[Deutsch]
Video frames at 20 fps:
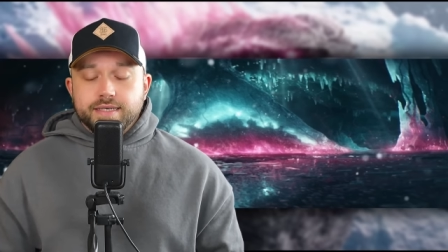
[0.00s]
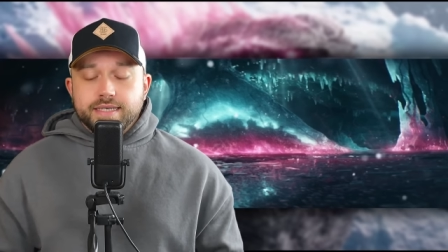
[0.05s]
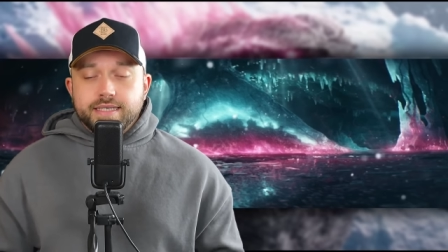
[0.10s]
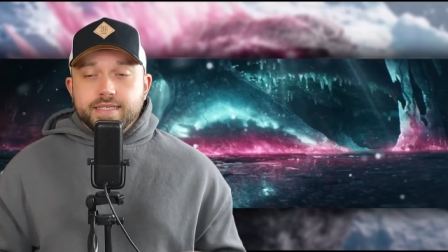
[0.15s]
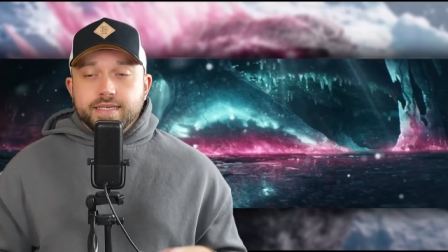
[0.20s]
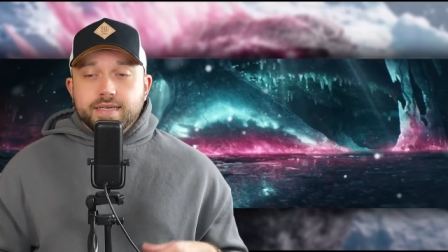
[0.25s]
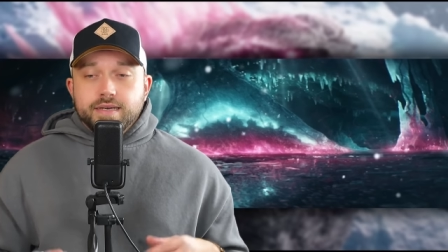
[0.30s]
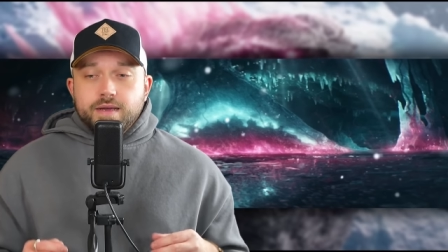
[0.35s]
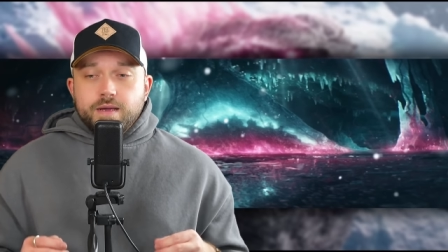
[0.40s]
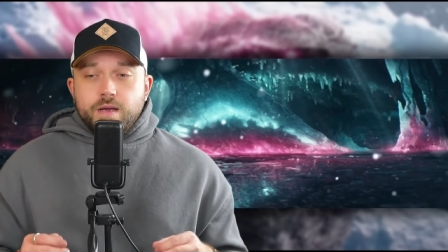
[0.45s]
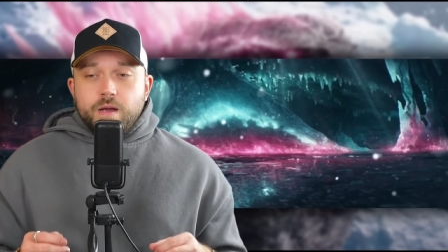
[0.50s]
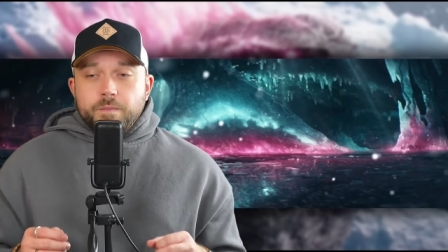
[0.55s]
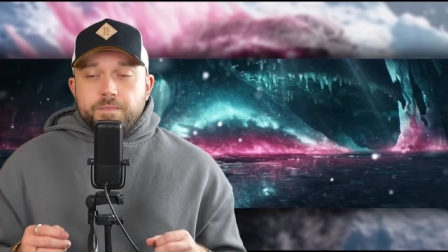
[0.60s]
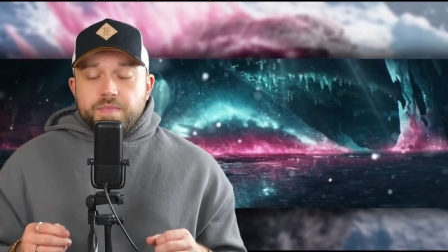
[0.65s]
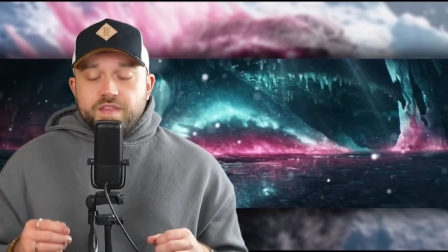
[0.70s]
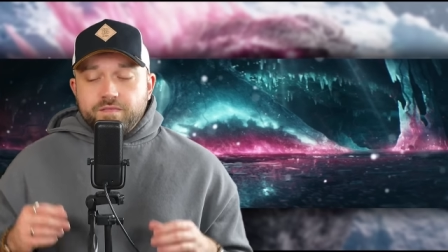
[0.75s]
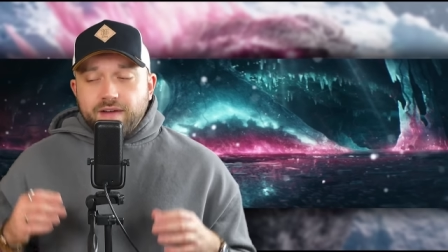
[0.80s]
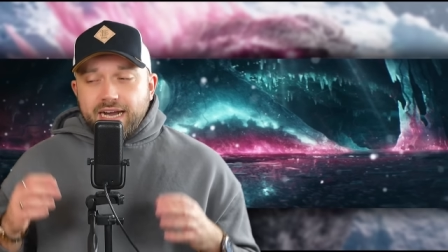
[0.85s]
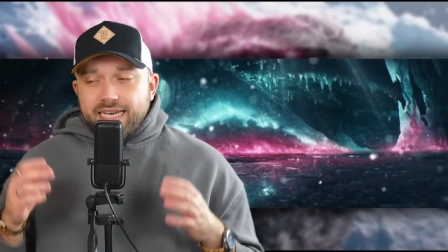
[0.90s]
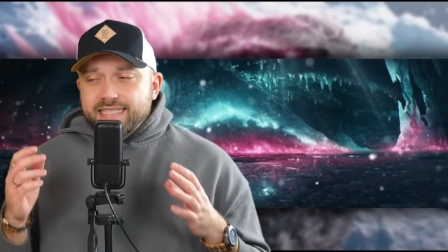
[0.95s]
Ich
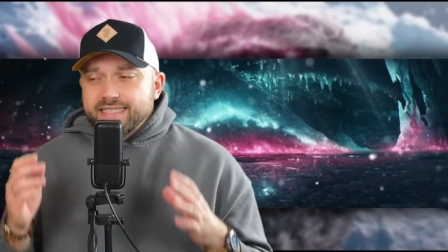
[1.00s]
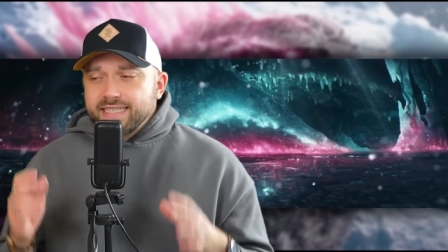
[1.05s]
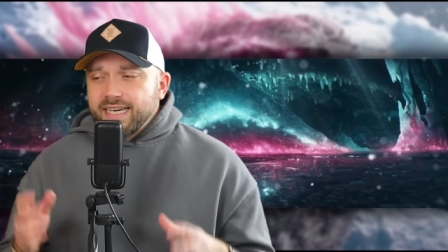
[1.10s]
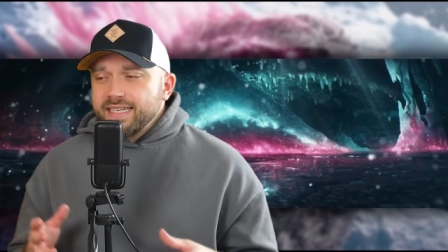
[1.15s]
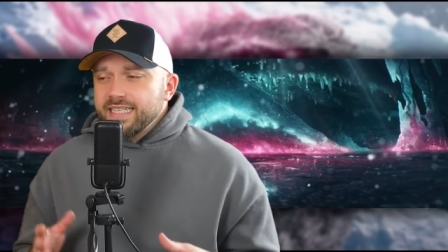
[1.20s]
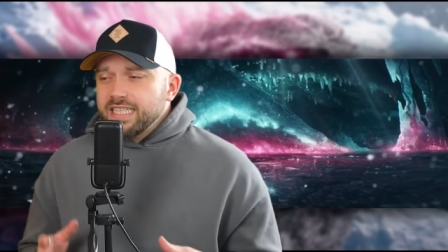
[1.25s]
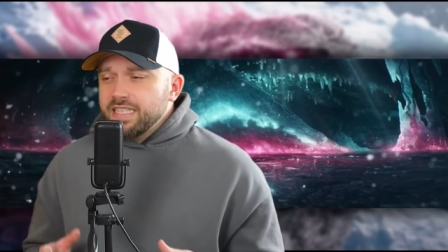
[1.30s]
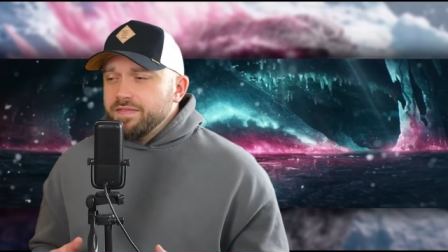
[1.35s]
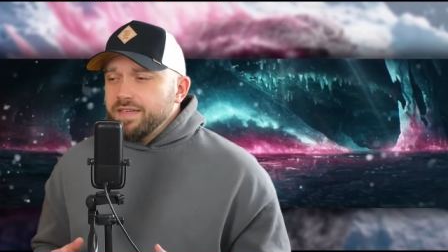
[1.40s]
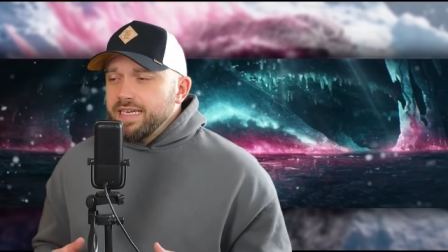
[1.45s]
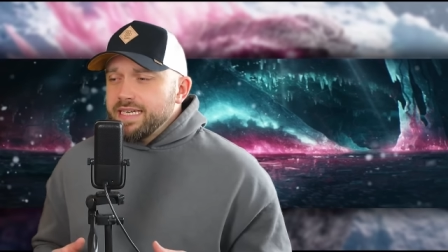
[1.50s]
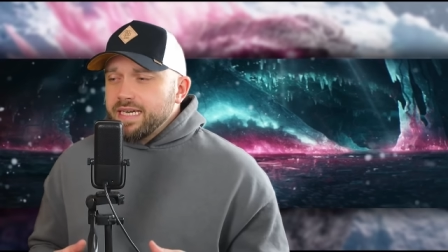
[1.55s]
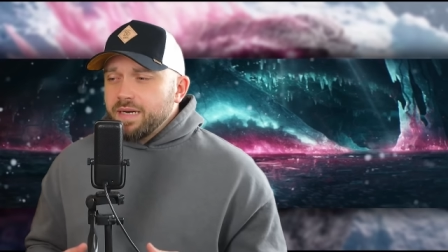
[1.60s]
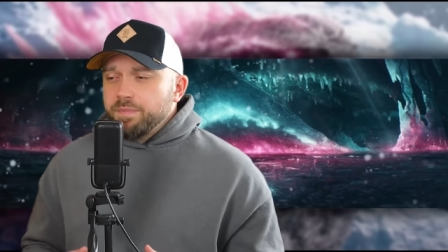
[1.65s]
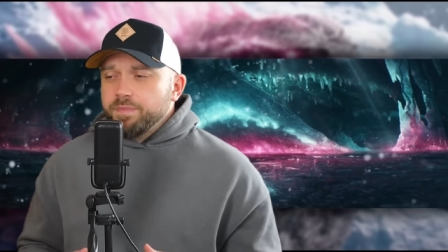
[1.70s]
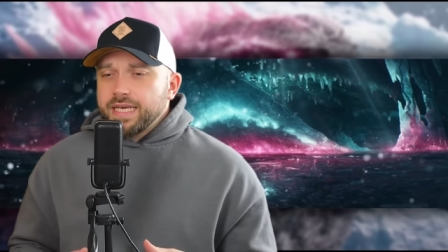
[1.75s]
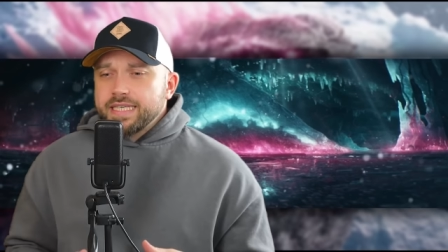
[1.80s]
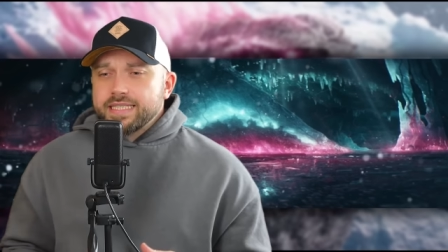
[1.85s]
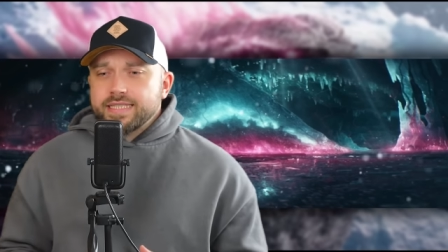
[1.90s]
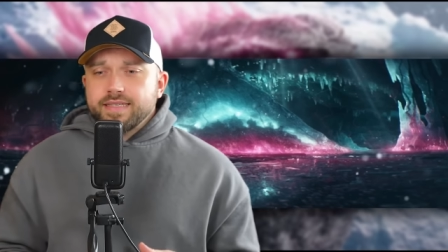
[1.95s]
Weiß gar nicht, wie ich
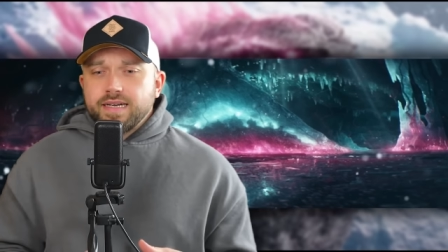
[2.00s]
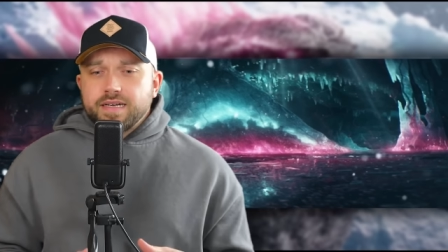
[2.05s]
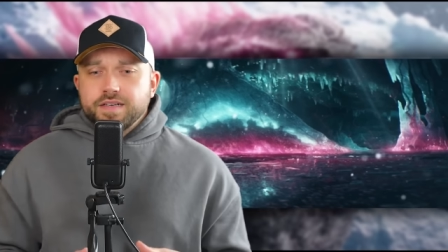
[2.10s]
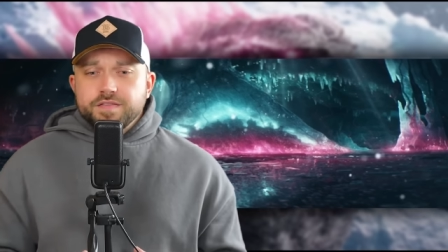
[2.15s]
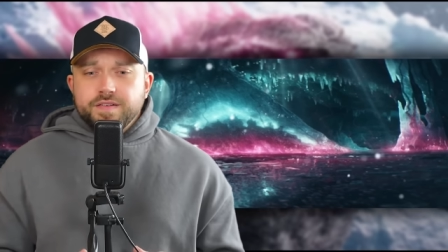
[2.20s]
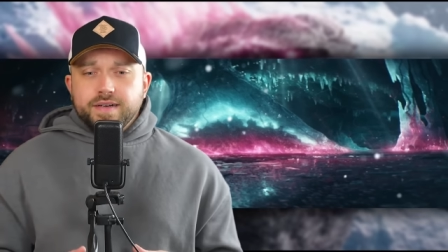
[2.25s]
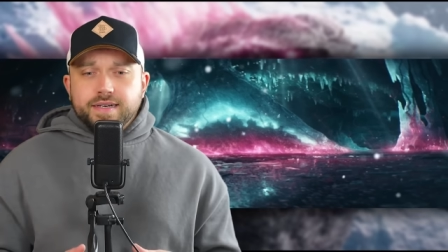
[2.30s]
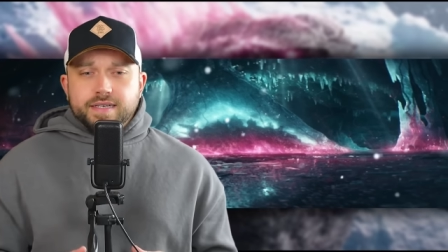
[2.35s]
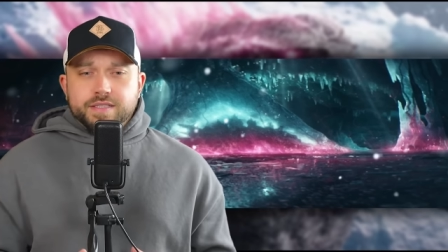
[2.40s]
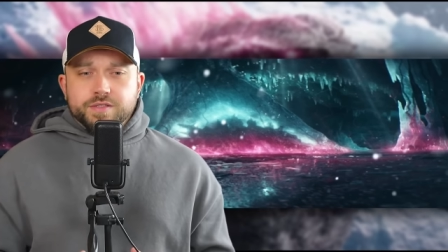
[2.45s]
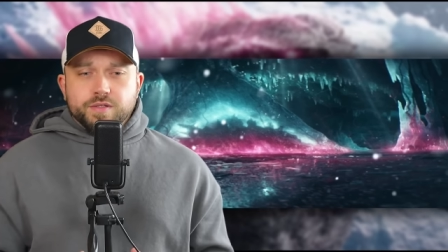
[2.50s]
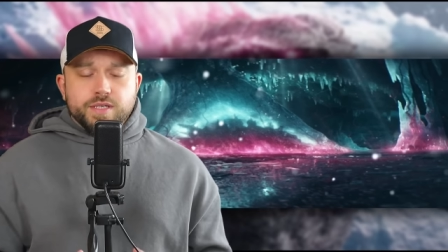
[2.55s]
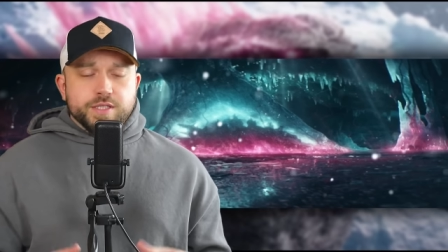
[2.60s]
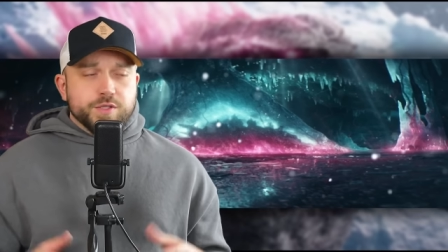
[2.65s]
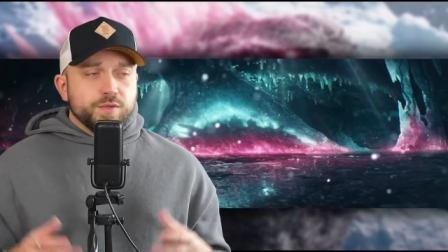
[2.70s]
am besten anfangen soll.